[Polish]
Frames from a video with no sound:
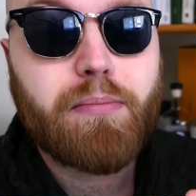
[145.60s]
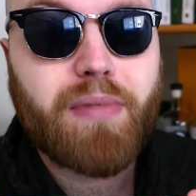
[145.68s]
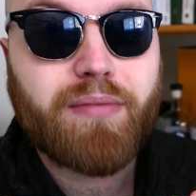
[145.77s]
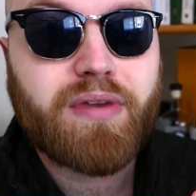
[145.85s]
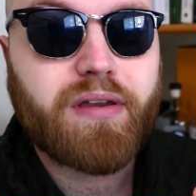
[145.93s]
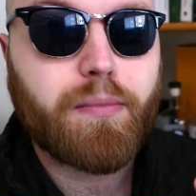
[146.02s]

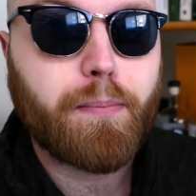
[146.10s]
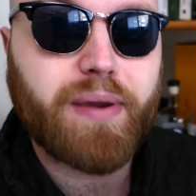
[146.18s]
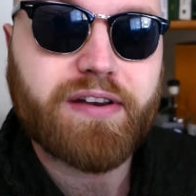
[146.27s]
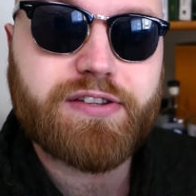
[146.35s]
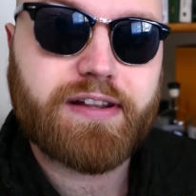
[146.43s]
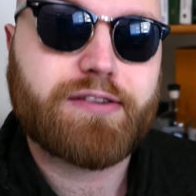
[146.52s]
mamy
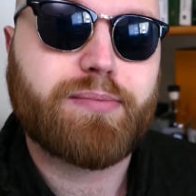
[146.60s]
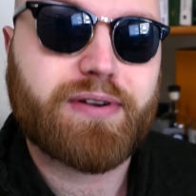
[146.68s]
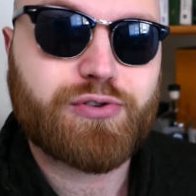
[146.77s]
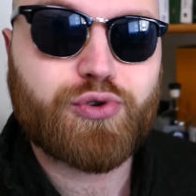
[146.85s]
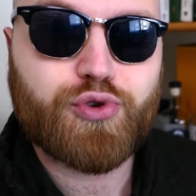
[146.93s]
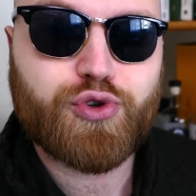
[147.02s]
bardzo, ale to
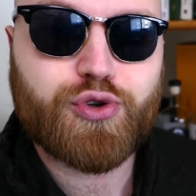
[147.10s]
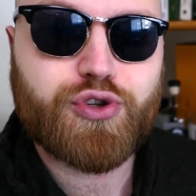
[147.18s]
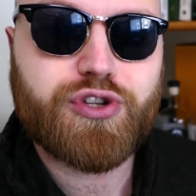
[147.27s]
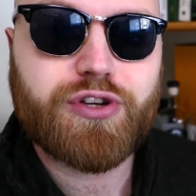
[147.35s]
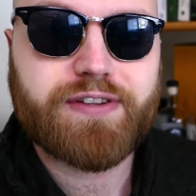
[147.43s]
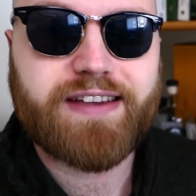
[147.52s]
bardzo dużo
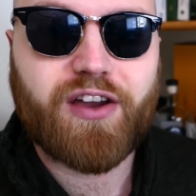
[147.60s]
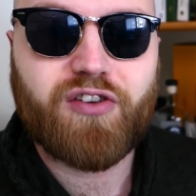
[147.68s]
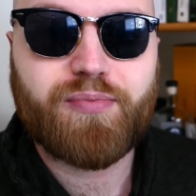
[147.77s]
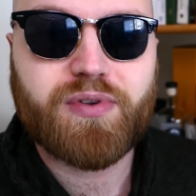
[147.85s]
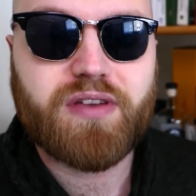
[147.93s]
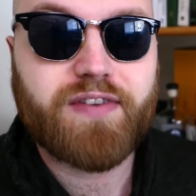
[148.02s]
różnych
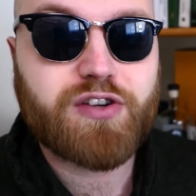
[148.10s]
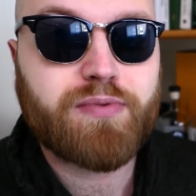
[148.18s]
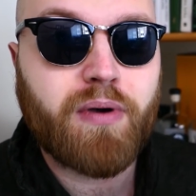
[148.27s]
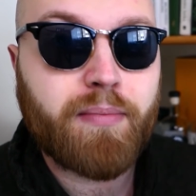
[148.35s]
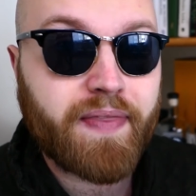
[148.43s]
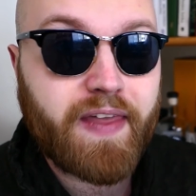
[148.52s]
rodzajów, ponieważ
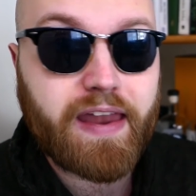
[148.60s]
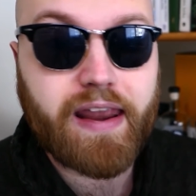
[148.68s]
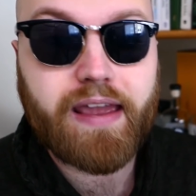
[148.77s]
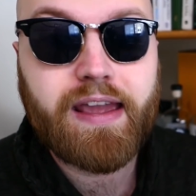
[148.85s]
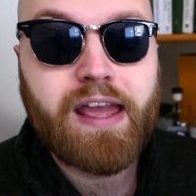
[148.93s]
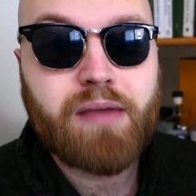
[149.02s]
mamy
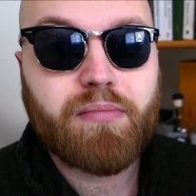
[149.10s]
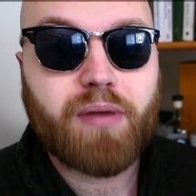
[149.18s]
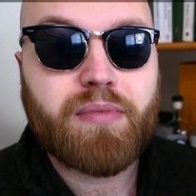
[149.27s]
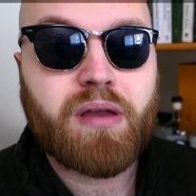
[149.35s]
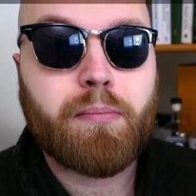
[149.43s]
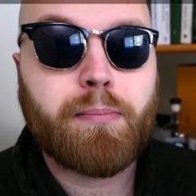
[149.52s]
Maderę,
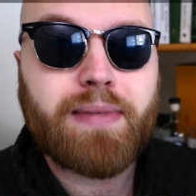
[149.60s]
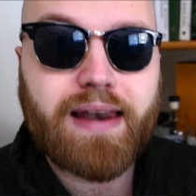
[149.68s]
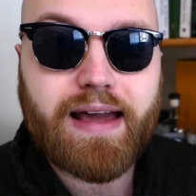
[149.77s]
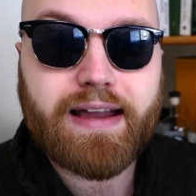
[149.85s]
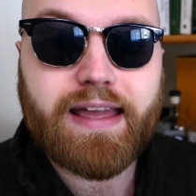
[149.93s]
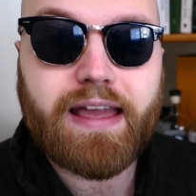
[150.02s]
mamy
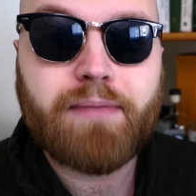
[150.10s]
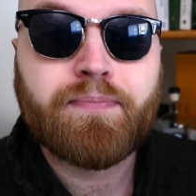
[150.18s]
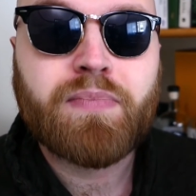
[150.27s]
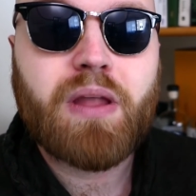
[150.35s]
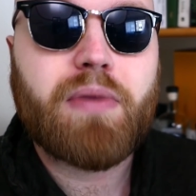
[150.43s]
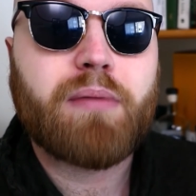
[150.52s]
Malagę,
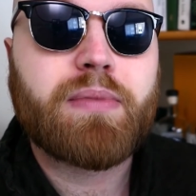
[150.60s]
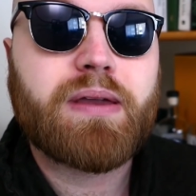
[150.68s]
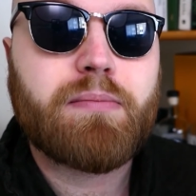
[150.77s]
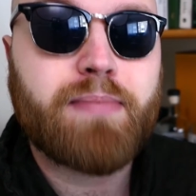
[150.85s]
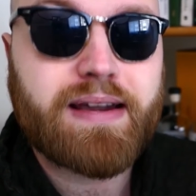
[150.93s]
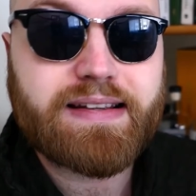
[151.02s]

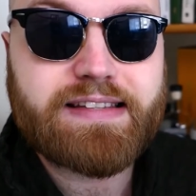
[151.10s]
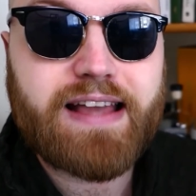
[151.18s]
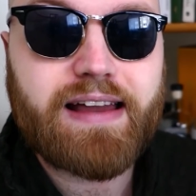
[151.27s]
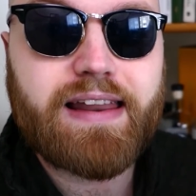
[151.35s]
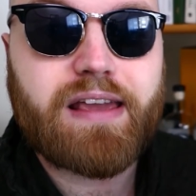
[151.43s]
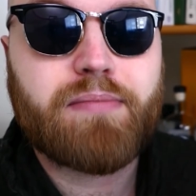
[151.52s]
mamy
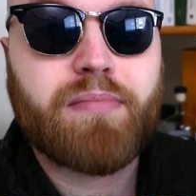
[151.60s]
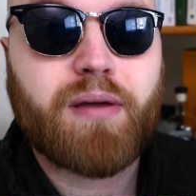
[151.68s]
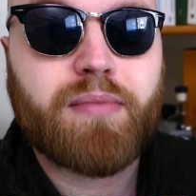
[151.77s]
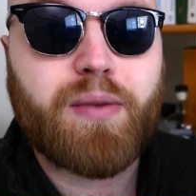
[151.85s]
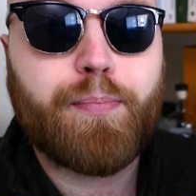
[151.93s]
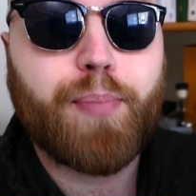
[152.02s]
Marsale,
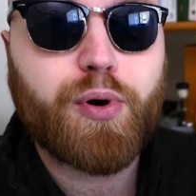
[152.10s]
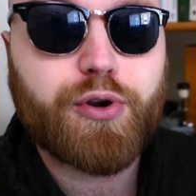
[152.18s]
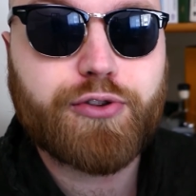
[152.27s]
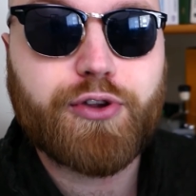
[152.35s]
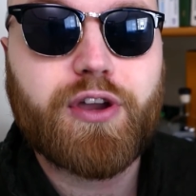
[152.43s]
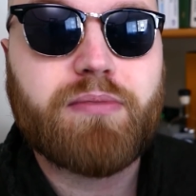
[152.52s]
mamy
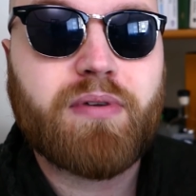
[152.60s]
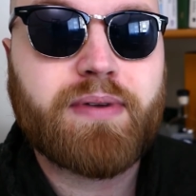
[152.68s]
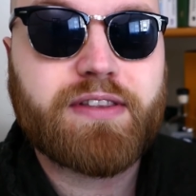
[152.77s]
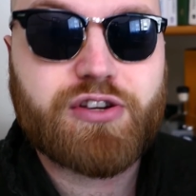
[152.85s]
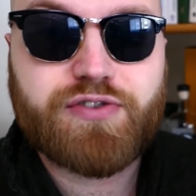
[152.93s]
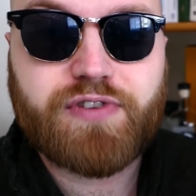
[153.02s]
Porto i
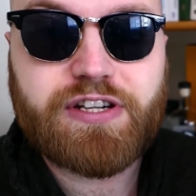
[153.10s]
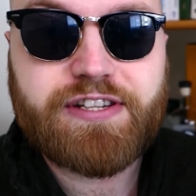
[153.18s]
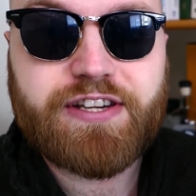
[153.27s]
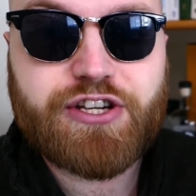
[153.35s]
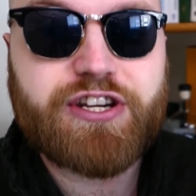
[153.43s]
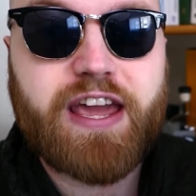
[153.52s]
mamy też
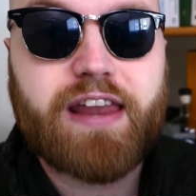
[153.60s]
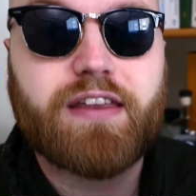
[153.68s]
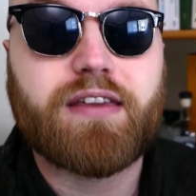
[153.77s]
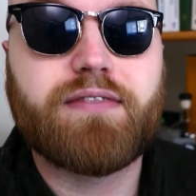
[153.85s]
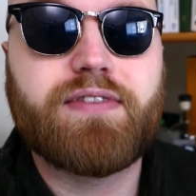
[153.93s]
właśnie Sherry.